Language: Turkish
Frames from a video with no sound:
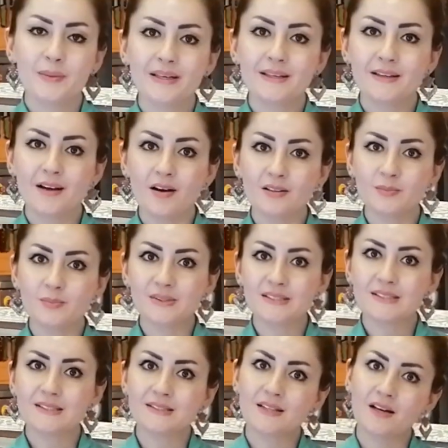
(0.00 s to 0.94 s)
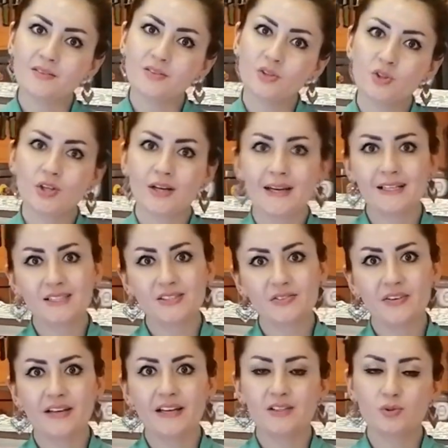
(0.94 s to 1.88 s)
mekanımızda sadece
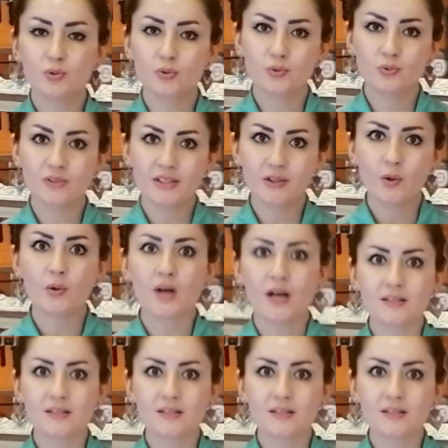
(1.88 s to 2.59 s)
et ve et ürünleri yok.